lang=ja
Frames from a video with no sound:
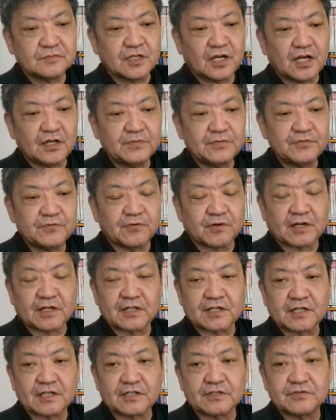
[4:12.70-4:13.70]
だいぶお
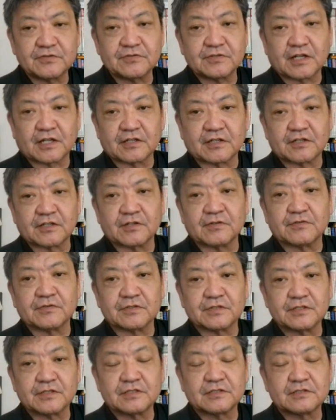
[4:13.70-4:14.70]
金がきつくなってきてるん
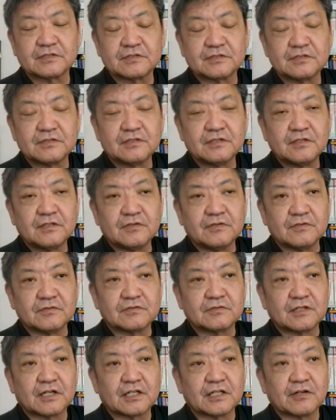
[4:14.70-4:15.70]
ですね。
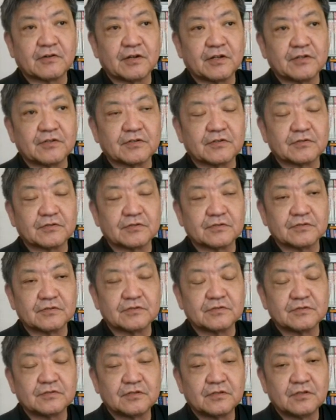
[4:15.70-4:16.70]
ウクライナを援助する。
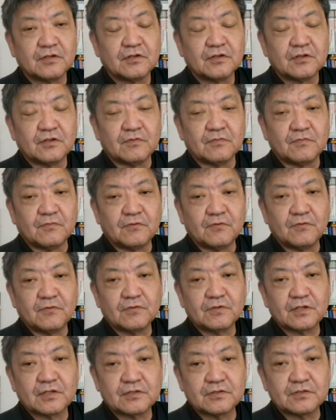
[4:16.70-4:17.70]

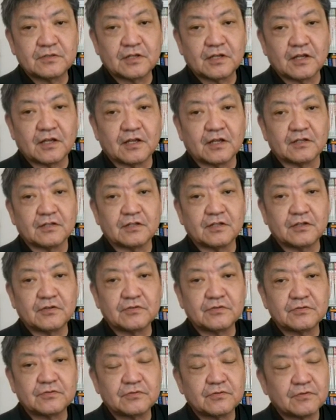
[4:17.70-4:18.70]
もうですね、
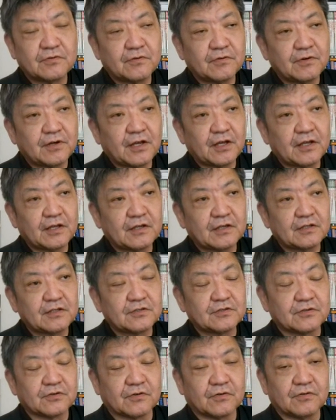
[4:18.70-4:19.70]
20兆円
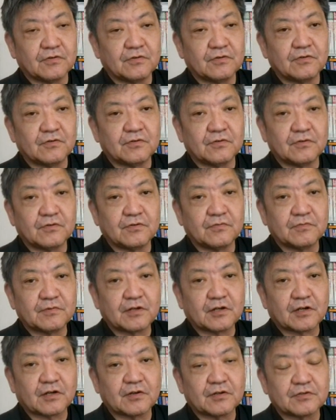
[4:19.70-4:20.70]
以上、
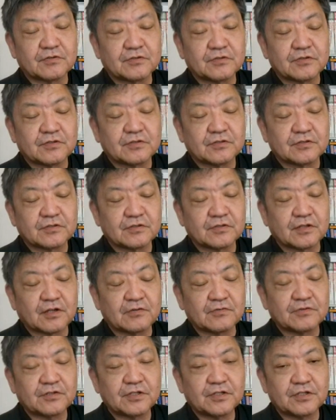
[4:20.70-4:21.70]
なんか
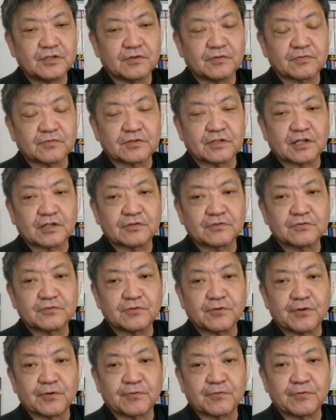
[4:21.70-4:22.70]
出る記事によると30
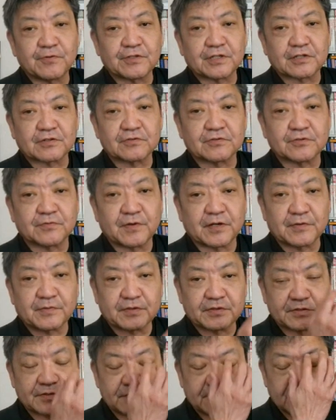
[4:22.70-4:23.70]
兆円を超えたというのもあり
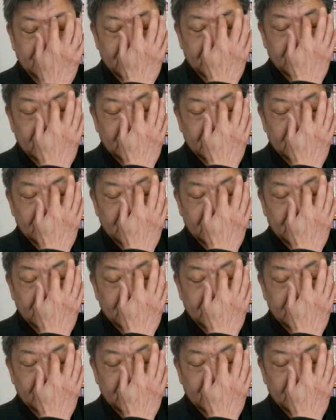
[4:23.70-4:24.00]
ます。